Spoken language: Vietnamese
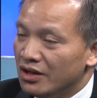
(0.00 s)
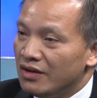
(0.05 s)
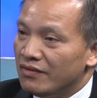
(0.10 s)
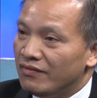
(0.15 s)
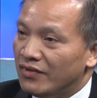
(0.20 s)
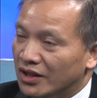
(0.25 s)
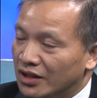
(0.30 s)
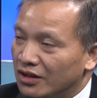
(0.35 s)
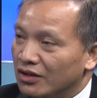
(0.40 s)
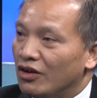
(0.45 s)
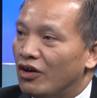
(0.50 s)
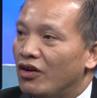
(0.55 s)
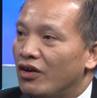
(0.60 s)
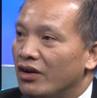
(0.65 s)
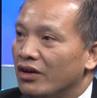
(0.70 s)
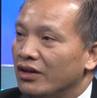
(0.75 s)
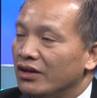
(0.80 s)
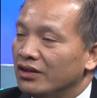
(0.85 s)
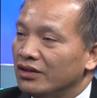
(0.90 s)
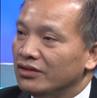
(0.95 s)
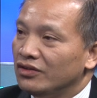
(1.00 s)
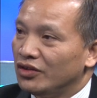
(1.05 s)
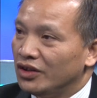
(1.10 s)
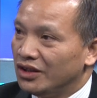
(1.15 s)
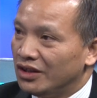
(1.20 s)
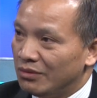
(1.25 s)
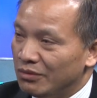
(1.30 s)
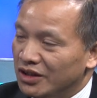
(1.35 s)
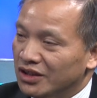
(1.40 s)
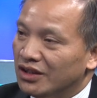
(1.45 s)
và từ đó cho
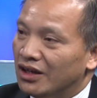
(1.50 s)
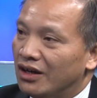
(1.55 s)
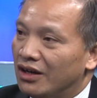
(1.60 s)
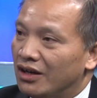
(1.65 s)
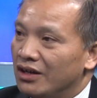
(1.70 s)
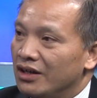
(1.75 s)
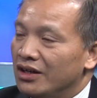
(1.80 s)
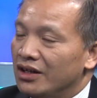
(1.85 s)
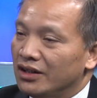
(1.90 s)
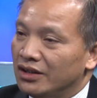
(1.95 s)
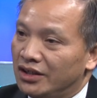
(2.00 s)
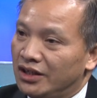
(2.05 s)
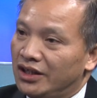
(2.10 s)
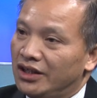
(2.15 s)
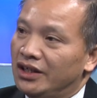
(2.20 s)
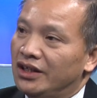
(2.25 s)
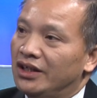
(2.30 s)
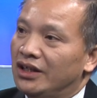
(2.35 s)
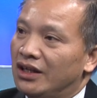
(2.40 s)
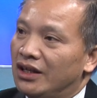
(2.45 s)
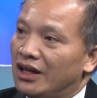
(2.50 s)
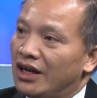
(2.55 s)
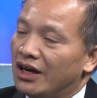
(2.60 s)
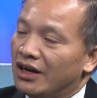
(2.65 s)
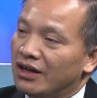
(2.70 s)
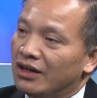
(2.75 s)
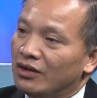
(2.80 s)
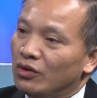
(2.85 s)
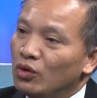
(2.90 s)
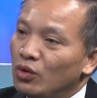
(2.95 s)
đến tận bây giờ thì là
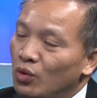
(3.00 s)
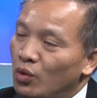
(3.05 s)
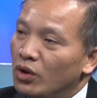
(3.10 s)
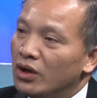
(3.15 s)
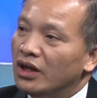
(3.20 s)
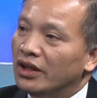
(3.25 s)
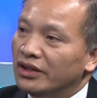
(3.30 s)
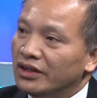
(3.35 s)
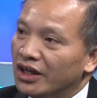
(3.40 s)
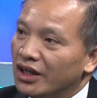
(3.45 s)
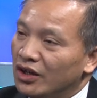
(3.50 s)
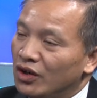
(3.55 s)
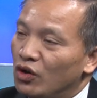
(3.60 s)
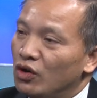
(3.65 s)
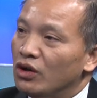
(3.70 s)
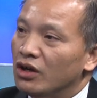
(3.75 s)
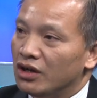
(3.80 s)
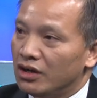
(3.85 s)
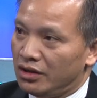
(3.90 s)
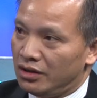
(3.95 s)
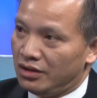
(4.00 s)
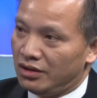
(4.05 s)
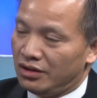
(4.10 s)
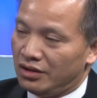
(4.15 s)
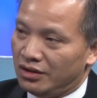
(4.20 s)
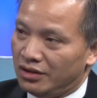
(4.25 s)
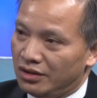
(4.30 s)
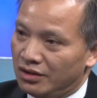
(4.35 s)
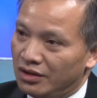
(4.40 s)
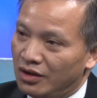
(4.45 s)
luôn luôn là những cái nỗ lực
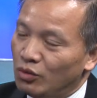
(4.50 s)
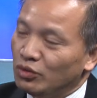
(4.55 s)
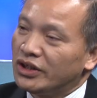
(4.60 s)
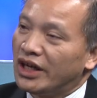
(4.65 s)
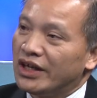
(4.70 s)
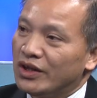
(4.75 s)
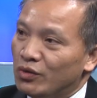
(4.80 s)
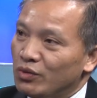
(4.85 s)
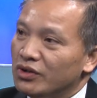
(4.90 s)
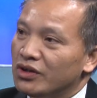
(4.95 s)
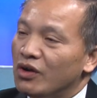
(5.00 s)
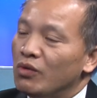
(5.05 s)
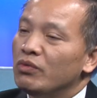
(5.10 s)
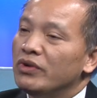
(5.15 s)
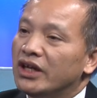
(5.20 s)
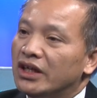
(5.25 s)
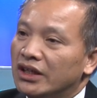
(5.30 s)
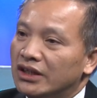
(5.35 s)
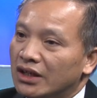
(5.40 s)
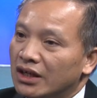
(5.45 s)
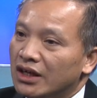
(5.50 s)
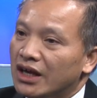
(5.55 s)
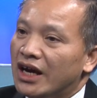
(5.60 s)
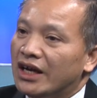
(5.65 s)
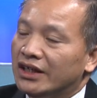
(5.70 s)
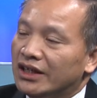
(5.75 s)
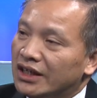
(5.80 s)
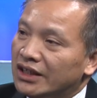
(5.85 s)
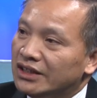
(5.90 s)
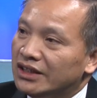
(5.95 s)
đấu tranh cũng như cống hiến tất cả
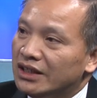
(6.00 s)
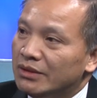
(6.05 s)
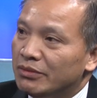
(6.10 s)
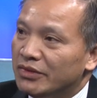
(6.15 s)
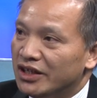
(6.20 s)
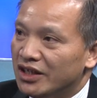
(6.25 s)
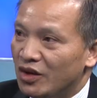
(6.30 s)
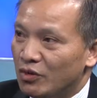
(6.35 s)
những cái gì mình hiểu